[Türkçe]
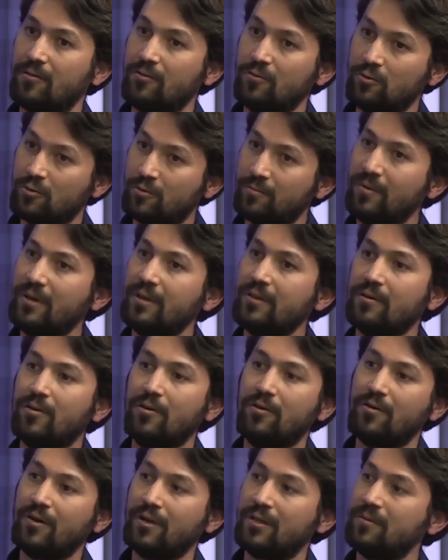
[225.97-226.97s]
uzman
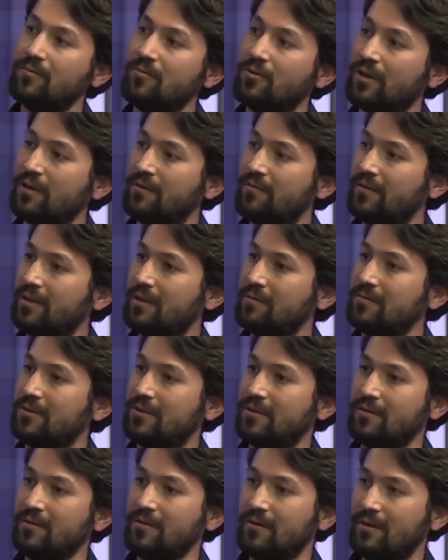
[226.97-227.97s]
öğretim
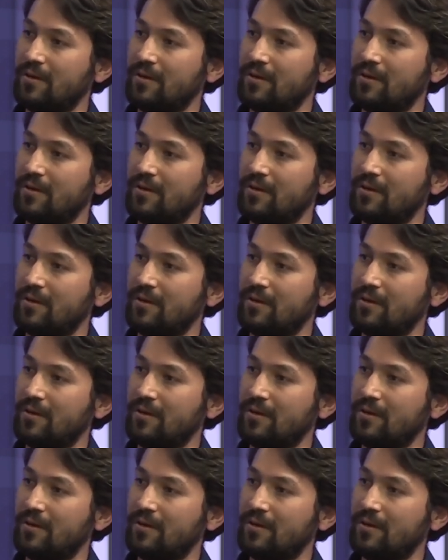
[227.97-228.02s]
görevlilerimizin